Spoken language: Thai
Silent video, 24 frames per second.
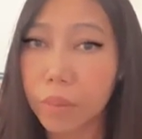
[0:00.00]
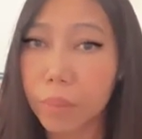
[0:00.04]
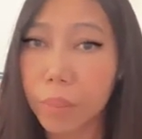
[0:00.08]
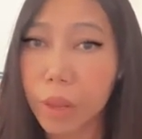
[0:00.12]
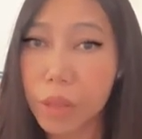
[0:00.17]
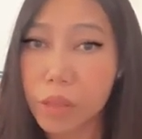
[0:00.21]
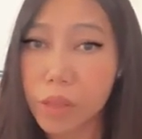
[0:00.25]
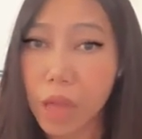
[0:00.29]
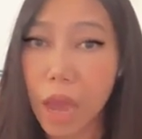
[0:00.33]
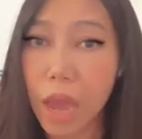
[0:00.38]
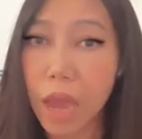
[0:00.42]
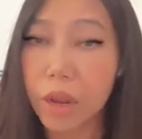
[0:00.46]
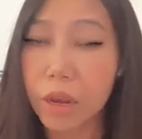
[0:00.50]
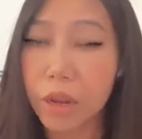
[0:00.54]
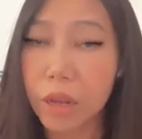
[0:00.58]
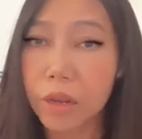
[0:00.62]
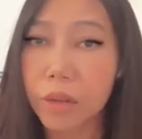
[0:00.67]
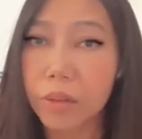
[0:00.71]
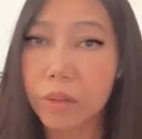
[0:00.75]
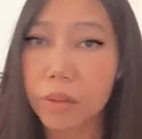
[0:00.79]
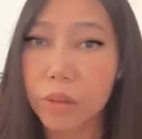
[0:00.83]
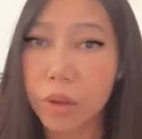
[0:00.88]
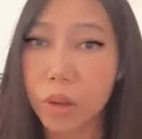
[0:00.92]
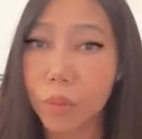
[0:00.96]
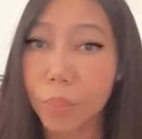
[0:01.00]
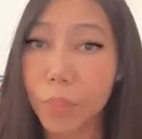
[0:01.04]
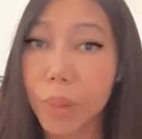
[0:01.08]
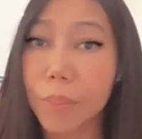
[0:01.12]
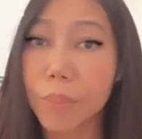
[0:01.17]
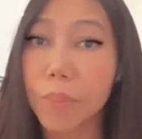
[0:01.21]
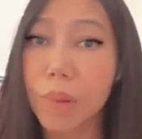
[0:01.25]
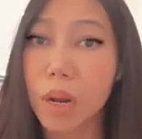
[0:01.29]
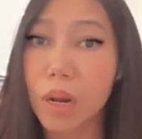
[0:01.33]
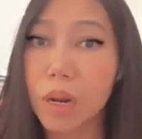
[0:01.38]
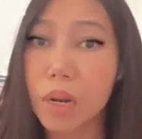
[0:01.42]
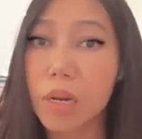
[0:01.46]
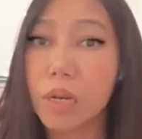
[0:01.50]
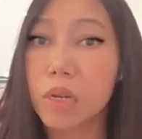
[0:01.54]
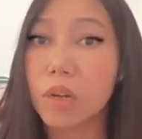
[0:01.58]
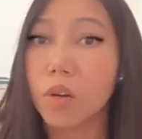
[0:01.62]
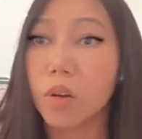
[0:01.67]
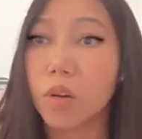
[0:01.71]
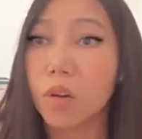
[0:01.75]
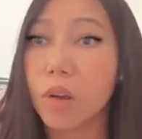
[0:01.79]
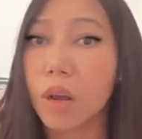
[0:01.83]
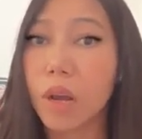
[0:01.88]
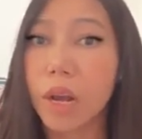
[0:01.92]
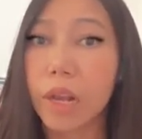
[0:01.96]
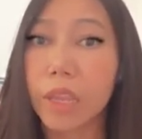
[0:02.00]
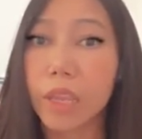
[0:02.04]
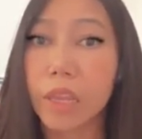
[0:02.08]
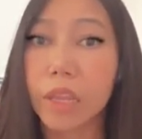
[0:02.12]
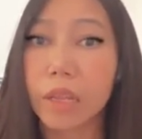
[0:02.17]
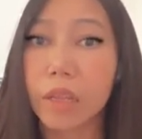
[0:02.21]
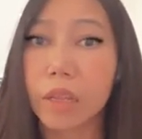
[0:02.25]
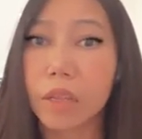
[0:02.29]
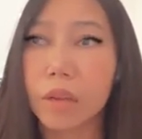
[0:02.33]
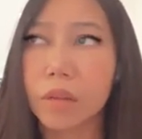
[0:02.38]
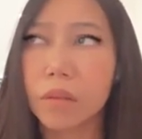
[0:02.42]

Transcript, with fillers: ภาษานะคะเขาเป็นเมืองขึ้นของอังกฤษ